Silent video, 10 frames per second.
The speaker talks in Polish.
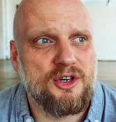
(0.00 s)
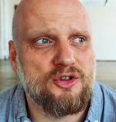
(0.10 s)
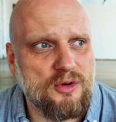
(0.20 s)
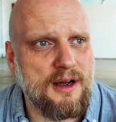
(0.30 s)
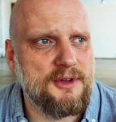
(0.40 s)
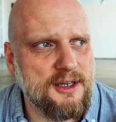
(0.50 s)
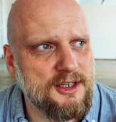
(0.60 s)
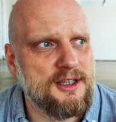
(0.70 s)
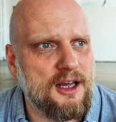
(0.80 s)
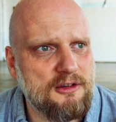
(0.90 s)
że szukam tych
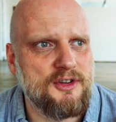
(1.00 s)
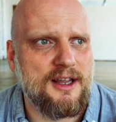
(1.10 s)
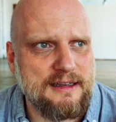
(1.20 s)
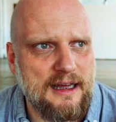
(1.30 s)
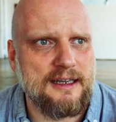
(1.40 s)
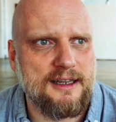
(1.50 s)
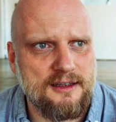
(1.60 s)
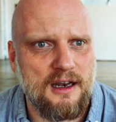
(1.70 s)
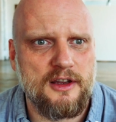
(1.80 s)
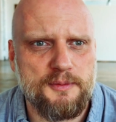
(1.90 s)
cytatów i tak dalej, i tak
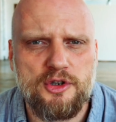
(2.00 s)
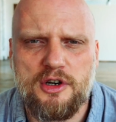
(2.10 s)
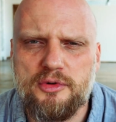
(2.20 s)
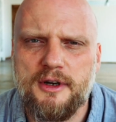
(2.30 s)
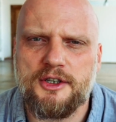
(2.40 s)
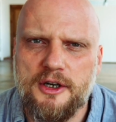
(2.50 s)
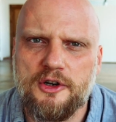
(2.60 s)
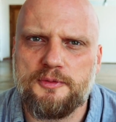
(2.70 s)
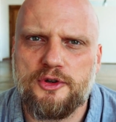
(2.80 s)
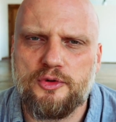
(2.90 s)
dalej. Więc potrzebuję
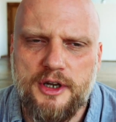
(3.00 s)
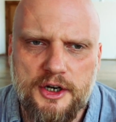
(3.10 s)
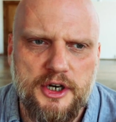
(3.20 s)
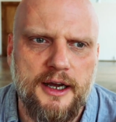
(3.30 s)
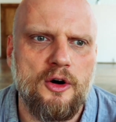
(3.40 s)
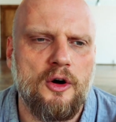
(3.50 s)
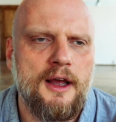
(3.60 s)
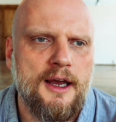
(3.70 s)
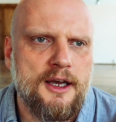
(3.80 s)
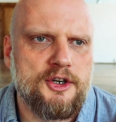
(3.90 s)
czegoś po prostu szerszego,
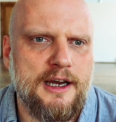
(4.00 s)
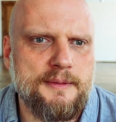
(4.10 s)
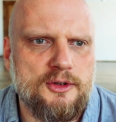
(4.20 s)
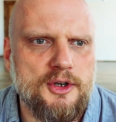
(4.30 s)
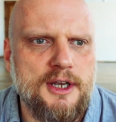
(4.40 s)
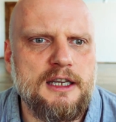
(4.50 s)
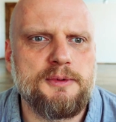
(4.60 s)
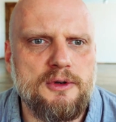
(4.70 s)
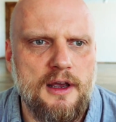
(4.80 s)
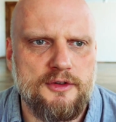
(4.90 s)
że jak mnie coś
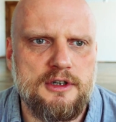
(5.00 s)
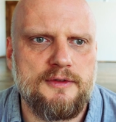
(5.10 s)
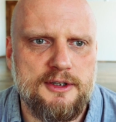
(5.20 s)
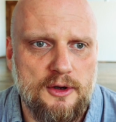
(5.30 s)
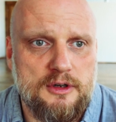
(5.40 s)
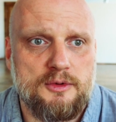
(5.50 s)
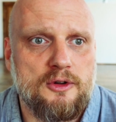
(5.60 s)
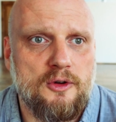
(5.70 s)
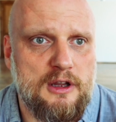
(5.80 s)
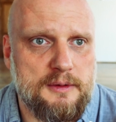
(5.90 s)
zainspiruje w rzeczywistości, na
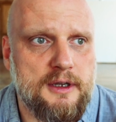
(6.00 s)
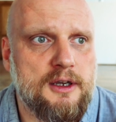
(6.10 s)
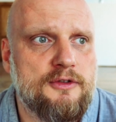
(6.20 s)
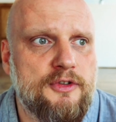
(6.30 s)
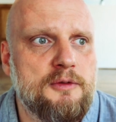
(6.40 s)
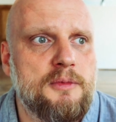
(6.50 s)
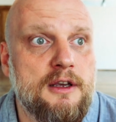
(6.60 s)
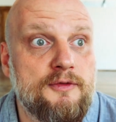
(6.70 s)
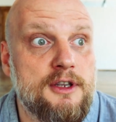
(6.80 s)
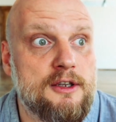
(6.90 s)
przykład oglądam jakieś filmy
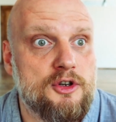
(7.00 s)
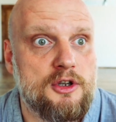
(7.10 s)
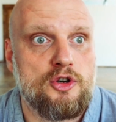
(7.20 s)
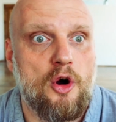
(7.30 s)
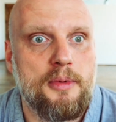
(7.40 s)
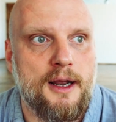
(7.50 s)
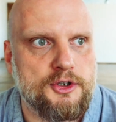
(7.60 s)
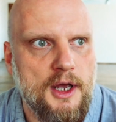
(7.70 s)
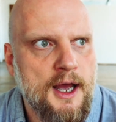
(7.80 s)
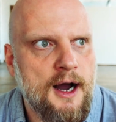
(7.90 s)
i widzę coś, jakiś
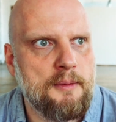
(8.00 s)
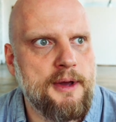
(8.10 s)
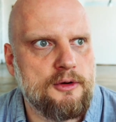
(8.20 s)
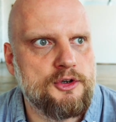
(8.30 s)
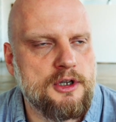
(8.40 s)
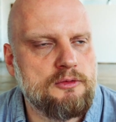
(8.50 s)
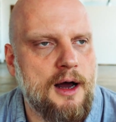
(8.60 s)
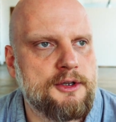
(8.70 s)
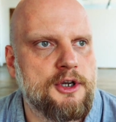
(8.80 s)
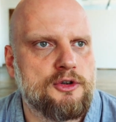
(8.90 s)
obraz albo jakąś
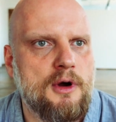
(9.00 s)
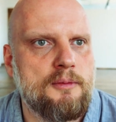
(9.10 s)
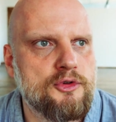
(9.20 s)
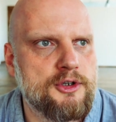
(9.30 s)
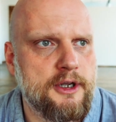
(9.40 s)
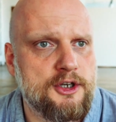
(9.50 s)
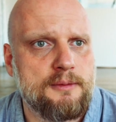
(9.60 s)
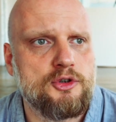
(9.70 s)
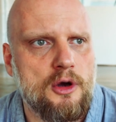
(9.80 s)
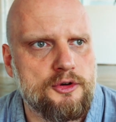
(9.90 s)
sytuację, słucham muzyki,
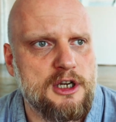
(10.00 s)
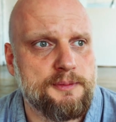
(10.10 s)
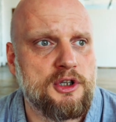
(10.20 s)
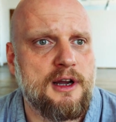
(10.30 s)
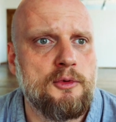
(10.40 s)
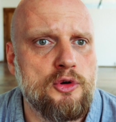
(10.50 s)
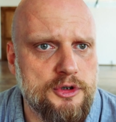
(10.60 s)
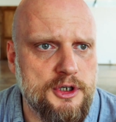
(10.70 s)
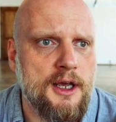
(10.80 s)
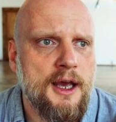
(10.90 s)
czytam książkę, spotykam
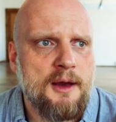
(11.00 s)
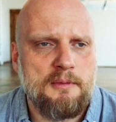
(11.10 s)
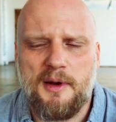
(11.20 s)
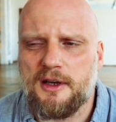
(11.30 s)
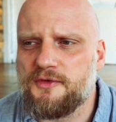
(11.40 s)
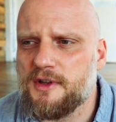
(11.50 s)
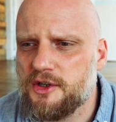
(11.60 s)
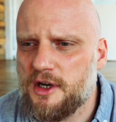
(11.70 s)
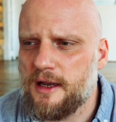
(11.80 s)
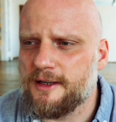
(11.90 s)
ludzi, mam jakieś
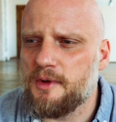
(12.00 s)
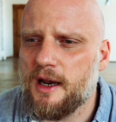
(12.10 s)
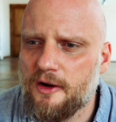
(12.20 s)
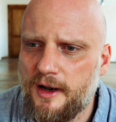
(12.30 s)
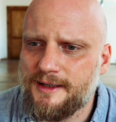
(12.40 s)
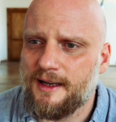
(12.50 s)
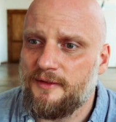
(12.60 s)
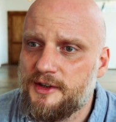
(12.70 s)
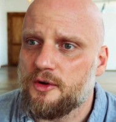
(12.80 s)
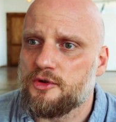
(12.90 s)
wydarzenie, jestem na rekolekcjach i
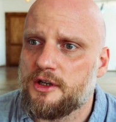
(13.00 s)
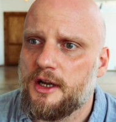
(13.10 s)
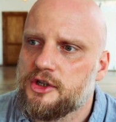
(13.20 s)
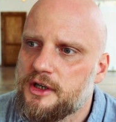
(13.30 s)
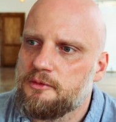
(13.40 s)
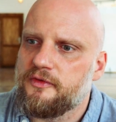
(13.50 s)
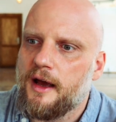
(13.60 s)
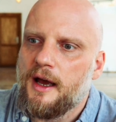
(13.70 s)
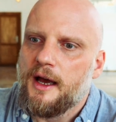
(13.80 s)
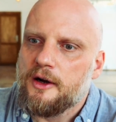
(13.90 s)
widzę różne rzeczy i mówię,
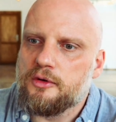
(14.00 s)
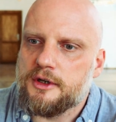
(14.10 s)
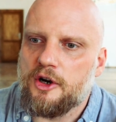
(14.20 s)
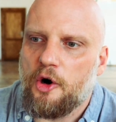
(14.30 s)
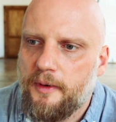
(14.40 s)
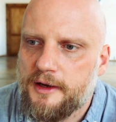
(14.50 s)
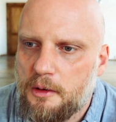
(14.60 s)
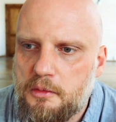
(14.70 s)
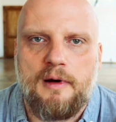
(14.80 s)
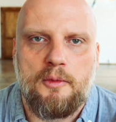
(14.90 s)
kurczę,
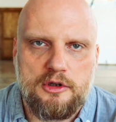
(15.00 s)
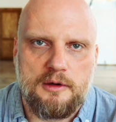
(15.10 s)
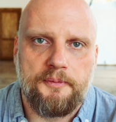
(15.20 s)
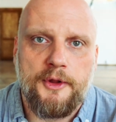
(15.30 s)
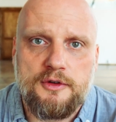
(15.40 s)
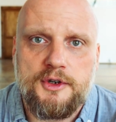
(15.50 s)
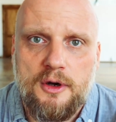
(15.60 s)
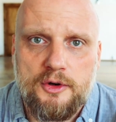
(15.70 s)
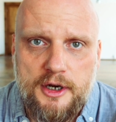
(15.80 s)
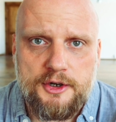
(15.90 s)
opowiedziałbym wam o tym. I
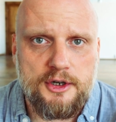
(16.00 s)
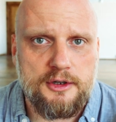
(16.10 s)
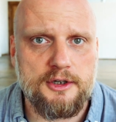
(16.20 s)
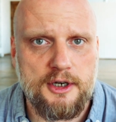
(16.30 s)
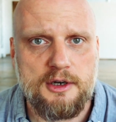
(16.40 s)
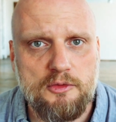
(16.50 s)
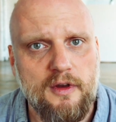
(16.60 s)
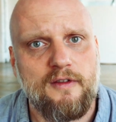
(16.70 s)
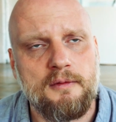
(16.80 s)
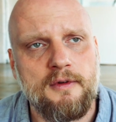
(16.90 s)
oczywiście o części z tych rzeczy
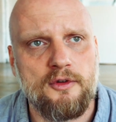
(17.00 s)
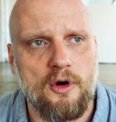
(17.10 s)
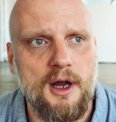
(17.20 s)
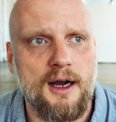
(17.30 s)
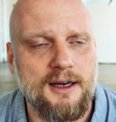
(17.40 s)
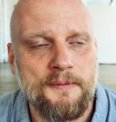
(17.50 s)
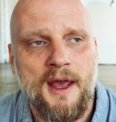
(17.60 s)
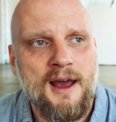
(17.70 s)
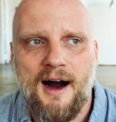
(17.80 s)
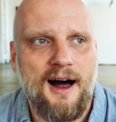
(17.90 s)
mówię wam we vlogach,
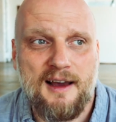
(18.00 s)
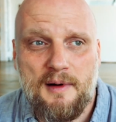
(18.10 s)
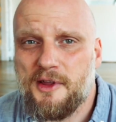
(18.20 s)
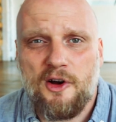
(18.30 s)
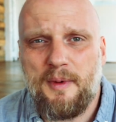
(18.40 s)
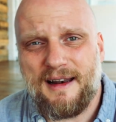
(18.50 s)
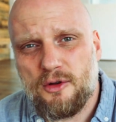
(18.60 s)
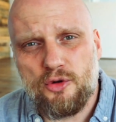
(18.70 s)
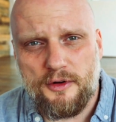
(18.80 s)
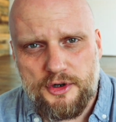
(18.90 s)
ale ja mam tego
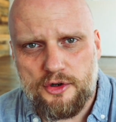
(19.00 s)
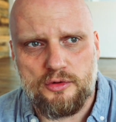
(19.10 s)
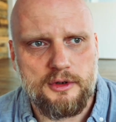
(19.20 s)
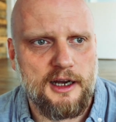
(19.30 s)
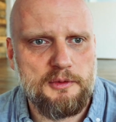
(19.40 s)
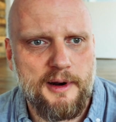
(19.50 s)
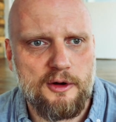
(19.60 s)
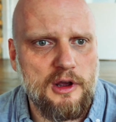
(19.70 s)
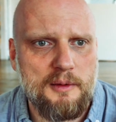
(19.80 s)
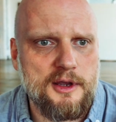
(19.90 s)
bardzo dużo w życiu. Jakby
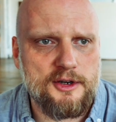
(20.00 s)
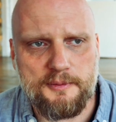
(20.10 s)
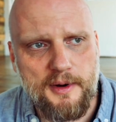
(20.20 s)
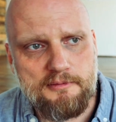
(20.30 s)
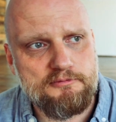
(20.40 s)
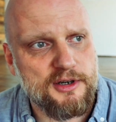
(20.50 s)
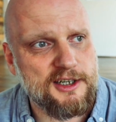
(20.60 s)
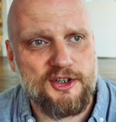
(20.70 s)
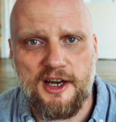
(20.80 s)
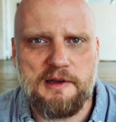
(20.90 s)
brakuje mi, że tak powiem,
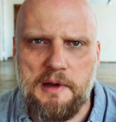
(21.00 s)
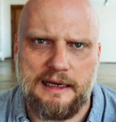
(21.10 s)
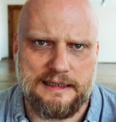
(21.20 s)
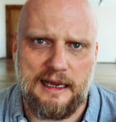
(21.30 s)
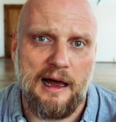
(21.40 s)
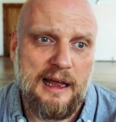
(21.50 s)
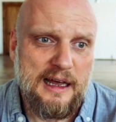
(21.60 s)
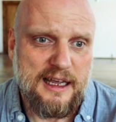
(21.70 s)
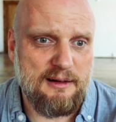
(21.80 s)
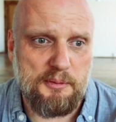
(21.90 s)
przestrzeni miejsca.
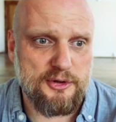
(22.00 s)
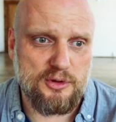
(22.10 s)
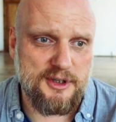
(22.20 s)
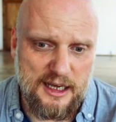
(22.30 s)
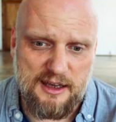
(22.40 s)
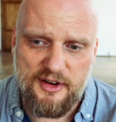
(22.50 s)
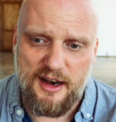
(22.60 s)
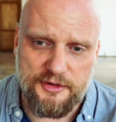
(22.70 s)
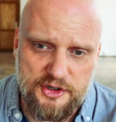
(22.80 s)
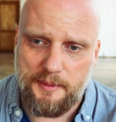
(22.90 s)
Ja mam po prostu taki
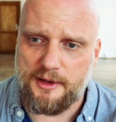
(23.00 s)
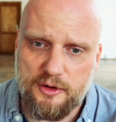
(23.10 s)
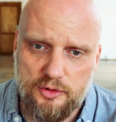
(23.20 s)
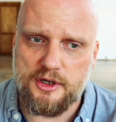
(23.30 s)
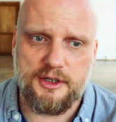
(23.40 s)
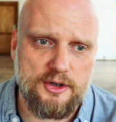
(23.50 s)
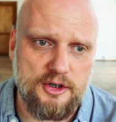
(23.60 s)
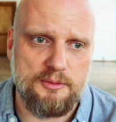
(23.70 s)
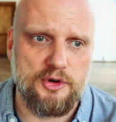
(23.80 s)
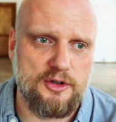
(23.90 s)
wylew z siebie tych różnych rzeczy,
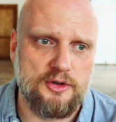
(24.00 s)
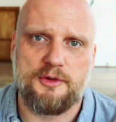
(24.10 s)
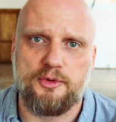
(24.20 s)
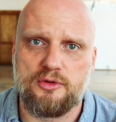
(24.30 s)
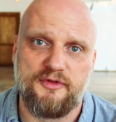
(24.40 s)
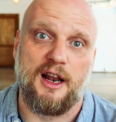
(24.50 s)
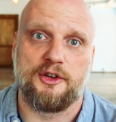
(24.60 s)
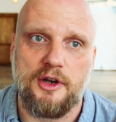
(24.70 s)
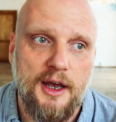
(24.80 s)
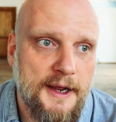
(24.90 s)
że muszę to gdzieś po prostu
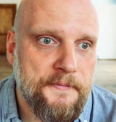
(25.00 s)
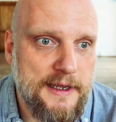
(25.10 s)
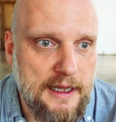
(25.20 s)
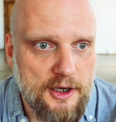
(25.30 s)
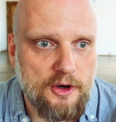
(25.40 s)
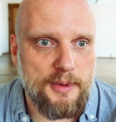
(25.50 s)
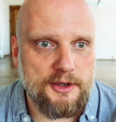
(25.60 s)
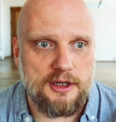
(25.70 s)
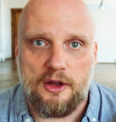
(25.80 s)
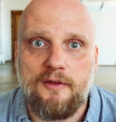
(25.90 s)
wylać. I dlatego
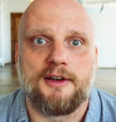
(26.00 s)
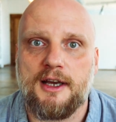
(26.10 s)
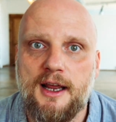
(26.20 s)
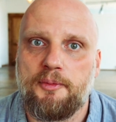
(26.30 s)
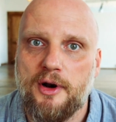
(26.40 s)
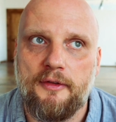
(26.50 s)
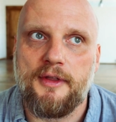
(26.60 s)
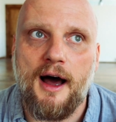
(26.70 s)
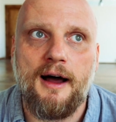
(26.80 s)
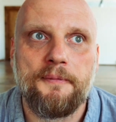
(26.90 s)
będzie ta nowa seria
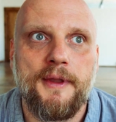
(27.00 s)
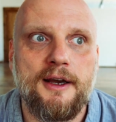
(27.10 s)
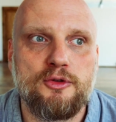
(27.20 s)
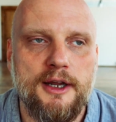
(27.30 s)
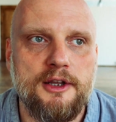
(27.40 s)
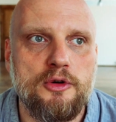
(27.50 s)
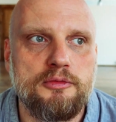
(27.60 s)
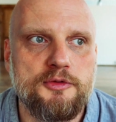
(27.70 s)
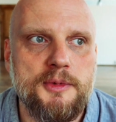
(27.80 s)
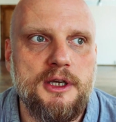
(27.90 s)
poranna, y, której tytuł
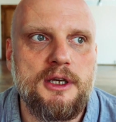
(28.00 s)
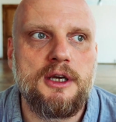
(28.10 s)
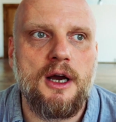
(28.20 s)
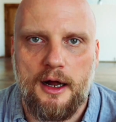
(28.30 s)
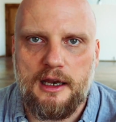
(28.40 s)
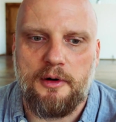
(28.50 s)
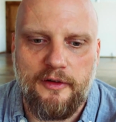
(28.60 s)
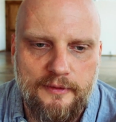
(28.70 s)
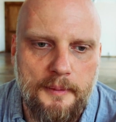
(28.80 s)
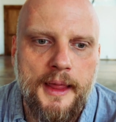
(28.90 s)
brzmi, aha, nie
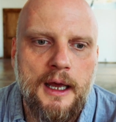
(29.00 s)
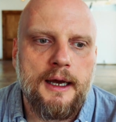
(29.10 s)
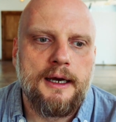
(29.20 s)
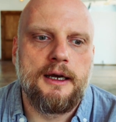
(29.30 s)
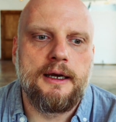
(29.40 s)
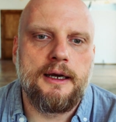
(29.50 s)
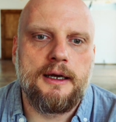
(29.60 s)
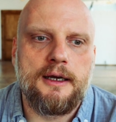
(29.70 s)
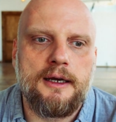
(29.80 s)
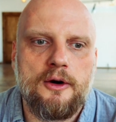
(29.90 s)
powiem wam,
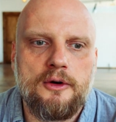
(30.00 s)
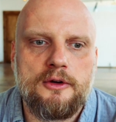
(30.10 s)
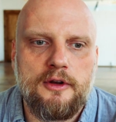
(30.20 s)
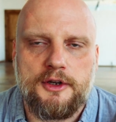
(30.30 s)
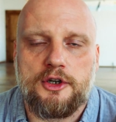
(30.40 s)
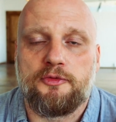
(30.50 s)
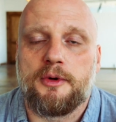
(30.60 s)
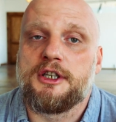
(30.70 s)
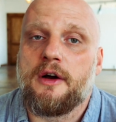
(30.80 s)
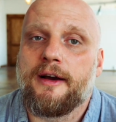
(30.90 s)
yy, dowiecie się w
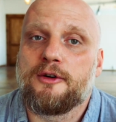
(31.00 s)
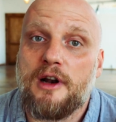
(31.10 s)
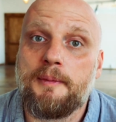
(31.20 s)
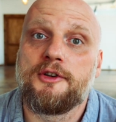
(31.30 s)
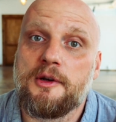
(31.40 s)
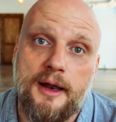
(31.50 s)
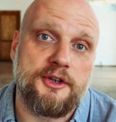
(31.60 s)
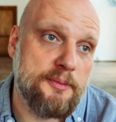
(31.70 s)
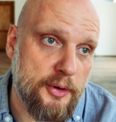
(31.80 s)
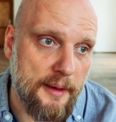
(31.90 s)
poniedziałek, która będzie
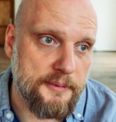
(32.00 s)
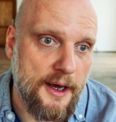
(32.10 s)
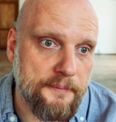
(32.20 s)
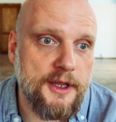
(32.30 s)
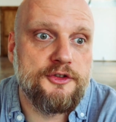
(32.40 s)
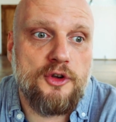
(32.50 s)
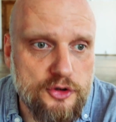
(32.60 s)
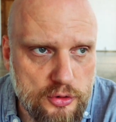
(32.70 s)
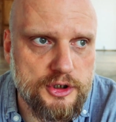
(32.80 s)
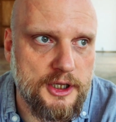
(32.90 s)
bardziej pojemna. I w
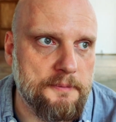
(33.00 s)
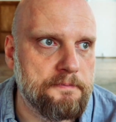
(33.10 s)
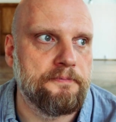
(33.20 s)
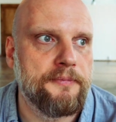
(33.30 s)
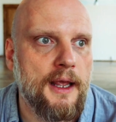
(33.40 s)
związku z tym,